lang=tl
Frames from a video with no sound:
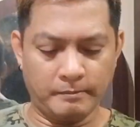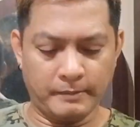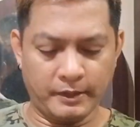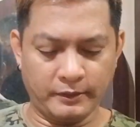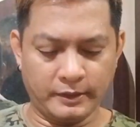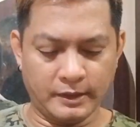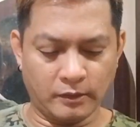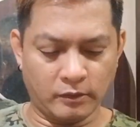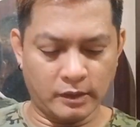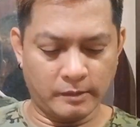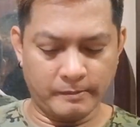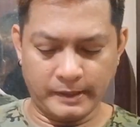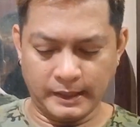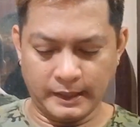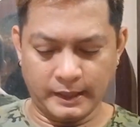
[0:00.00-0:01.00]
Meron din ako
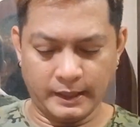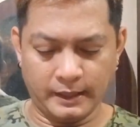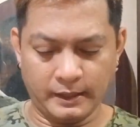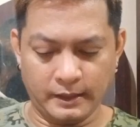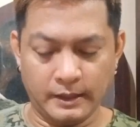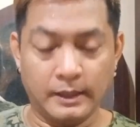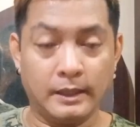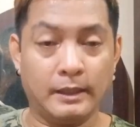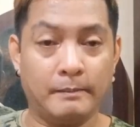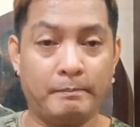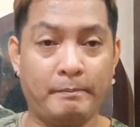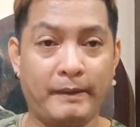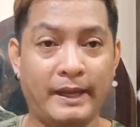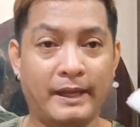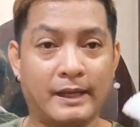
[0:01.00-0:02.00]
nabiling
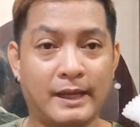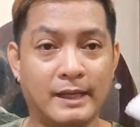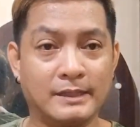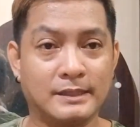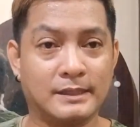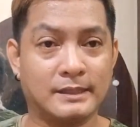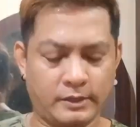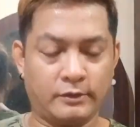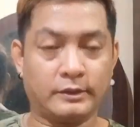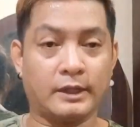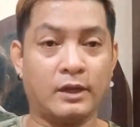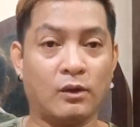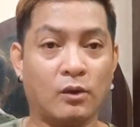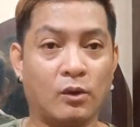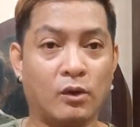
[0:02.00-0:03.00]
peras. Meron
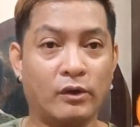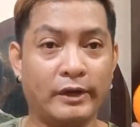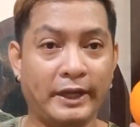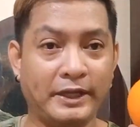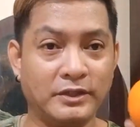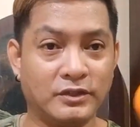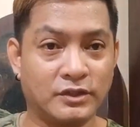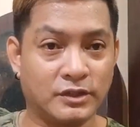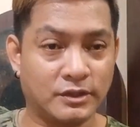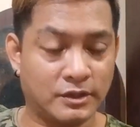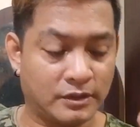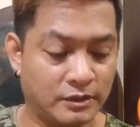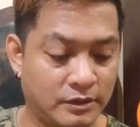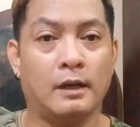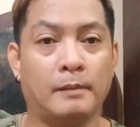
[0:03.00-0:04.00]
tayong orange.
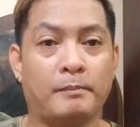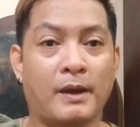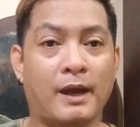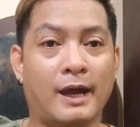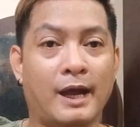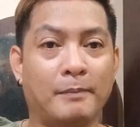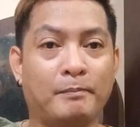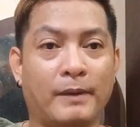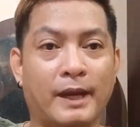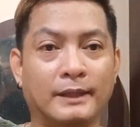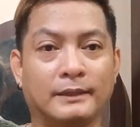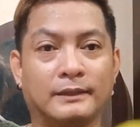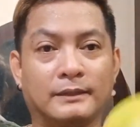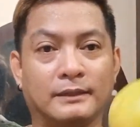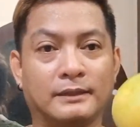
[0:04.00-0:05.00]
Uh, Pang-apat.
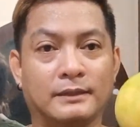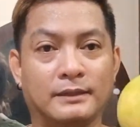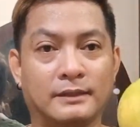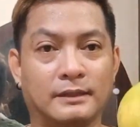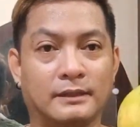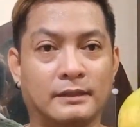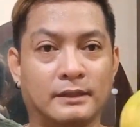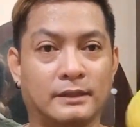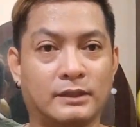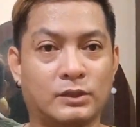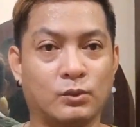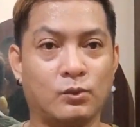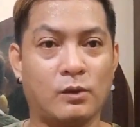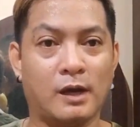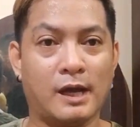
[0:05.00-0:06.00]

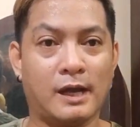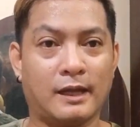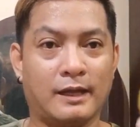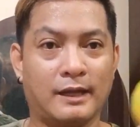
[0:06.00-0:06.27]
Suha.